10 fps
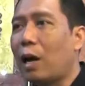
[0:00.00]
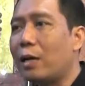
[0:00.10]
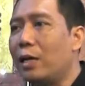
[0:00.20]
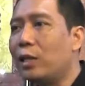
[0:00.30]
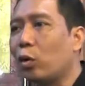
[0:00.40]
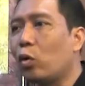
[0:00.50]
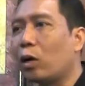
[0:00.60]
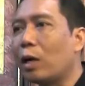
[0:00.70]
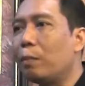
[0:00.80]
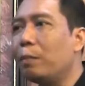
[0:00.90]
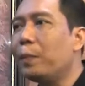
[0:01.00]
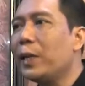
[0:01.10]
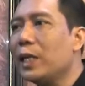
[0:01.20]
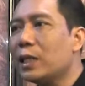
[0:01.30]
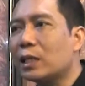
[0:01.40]
ada disodorkan,
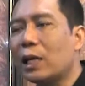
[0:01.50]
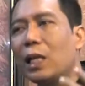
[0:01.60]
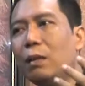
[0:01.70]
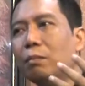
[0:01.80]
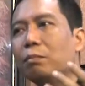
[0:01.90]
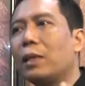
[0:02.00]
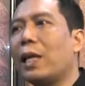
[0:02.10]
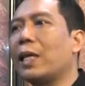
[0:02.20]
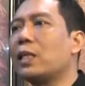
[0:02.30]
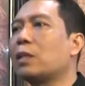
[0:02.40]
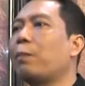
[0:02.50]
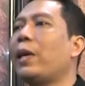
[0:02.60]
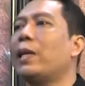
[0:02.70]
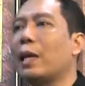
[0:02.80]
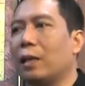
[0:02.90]
ingin sekali menaikkan
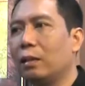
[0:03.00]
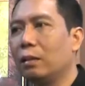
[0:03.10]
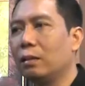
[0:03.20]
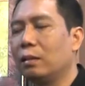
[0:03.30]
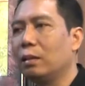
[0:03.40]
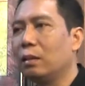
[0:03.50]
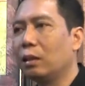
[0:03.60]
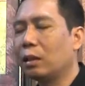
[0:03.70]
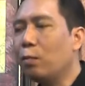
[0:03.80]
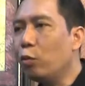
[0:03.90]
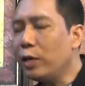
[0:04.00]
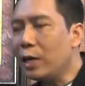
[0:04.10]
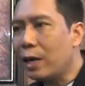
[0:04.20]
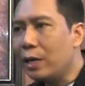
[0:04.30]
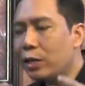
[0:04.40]
sepeda,
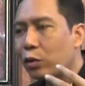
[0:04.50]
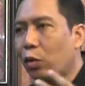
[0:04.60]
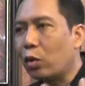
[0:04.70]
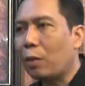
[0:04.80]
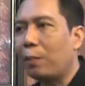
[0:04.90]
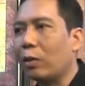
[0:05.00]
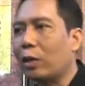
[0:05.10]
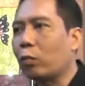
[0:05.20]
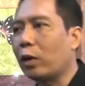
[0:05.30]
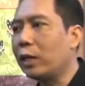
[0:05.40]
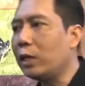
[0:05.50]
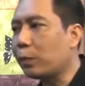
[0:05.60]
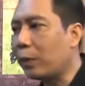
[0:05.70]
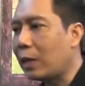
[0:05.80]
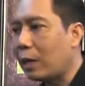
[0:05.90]
kemudian ada disodorkan pada orang tua, ini
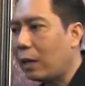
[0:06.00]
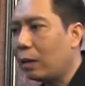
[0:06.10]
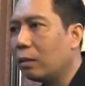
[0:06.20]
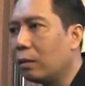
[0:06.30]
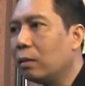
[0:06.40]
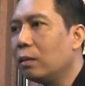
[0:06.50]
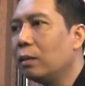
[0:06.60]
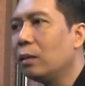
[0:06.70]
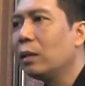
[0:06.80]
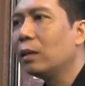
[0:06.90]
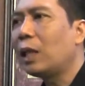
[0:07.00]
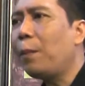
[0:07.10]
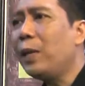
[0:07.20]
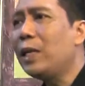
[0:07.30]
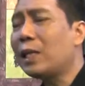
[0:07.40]
sepeda nak.
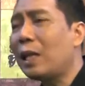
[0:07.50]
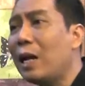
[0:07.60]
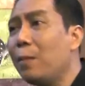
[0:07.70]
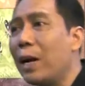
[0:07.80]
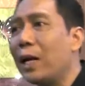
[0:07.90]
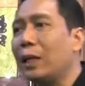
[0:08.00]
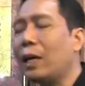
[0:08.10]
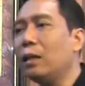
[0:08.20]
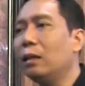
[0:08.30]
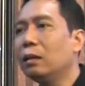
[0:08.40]
Tapi di saat Anda mengatakan,